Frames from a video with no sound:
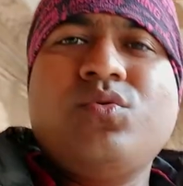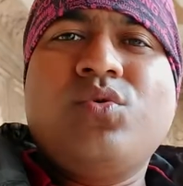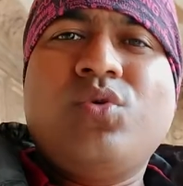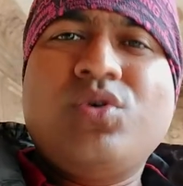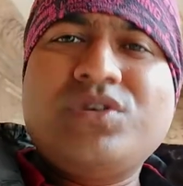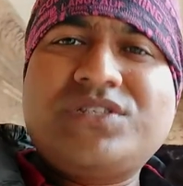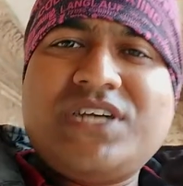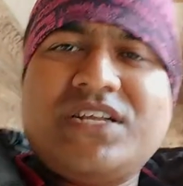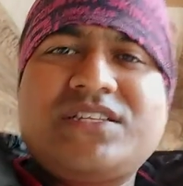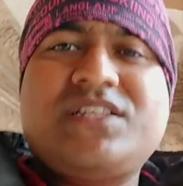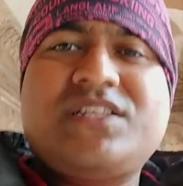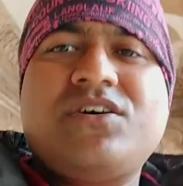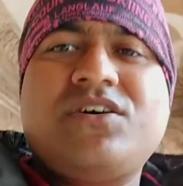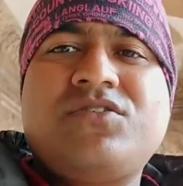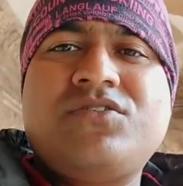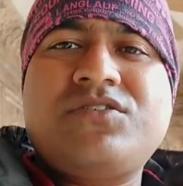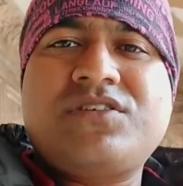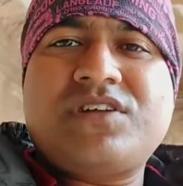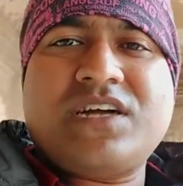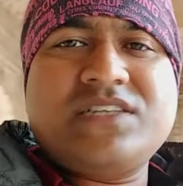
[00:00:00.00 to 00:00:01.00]
ওরচাতে
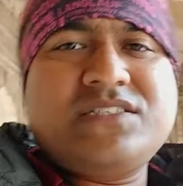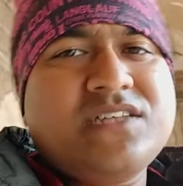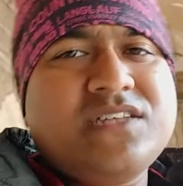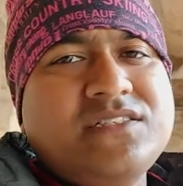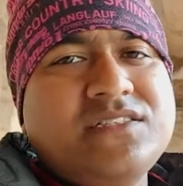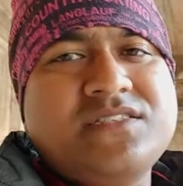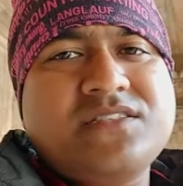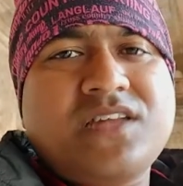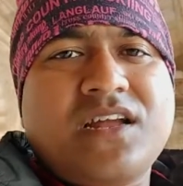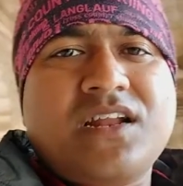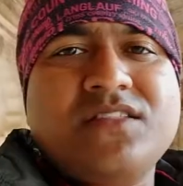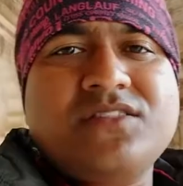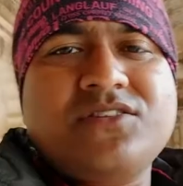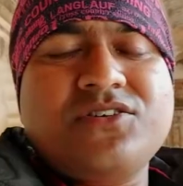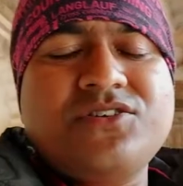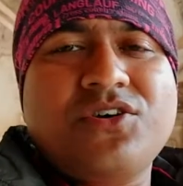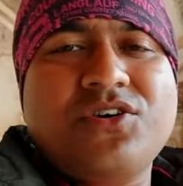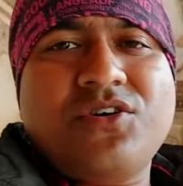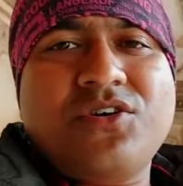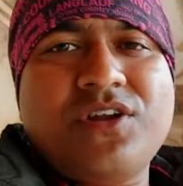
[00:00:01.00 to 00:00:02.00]
যখন রাজধানী
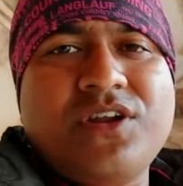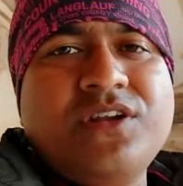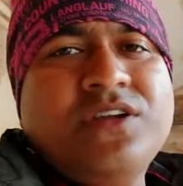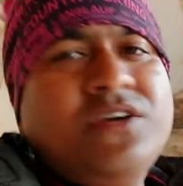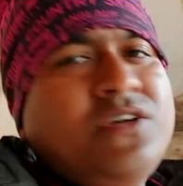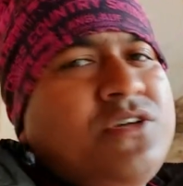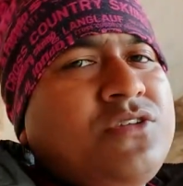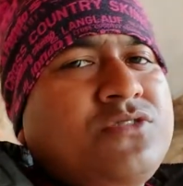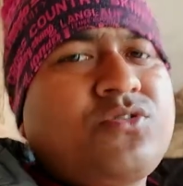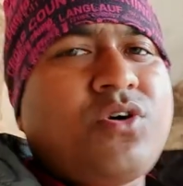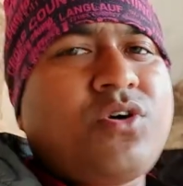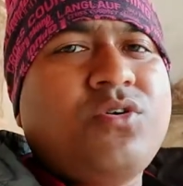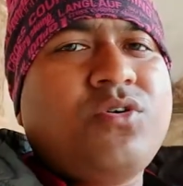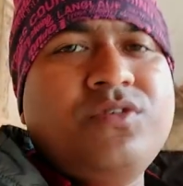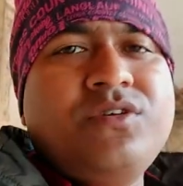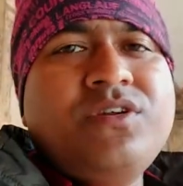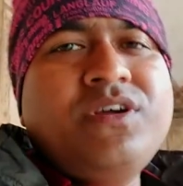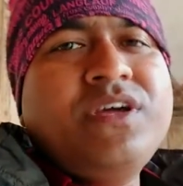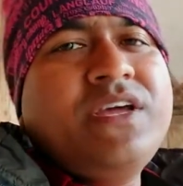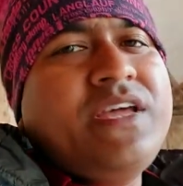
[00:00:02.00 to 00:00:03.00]
স্থানান্তরিত করেন
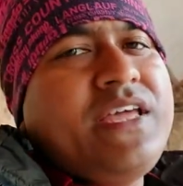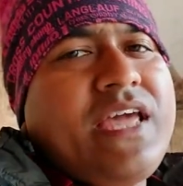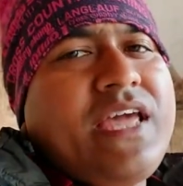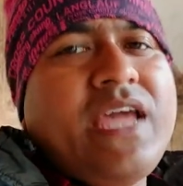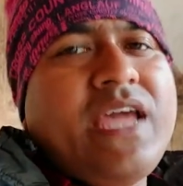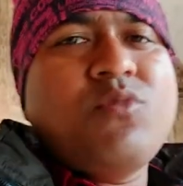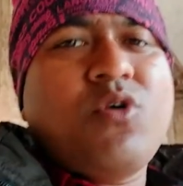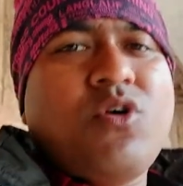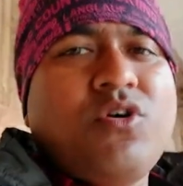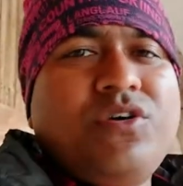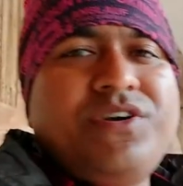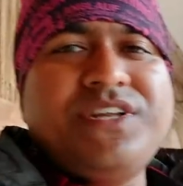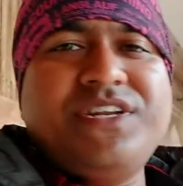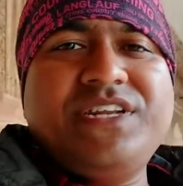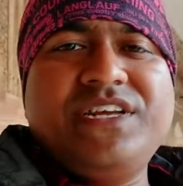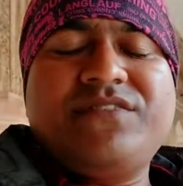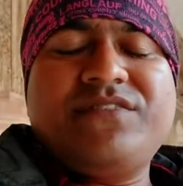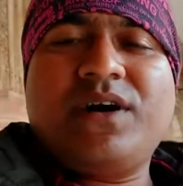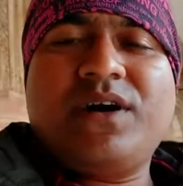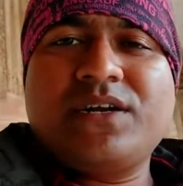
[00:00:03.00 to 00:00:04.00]
তখন এই মহলটি
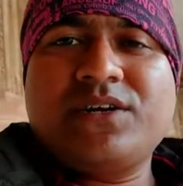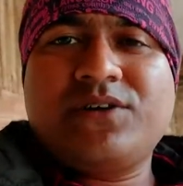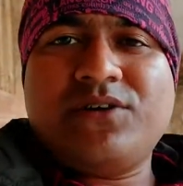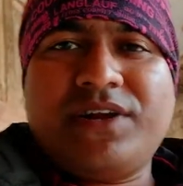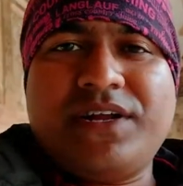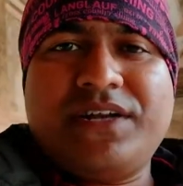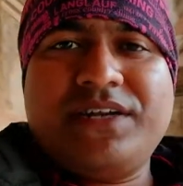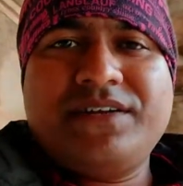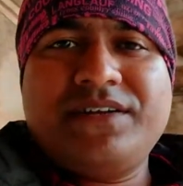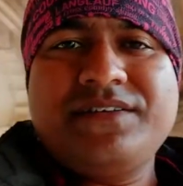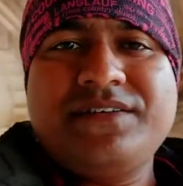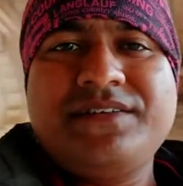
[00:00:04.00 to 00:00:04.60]
নির্মাণ করেন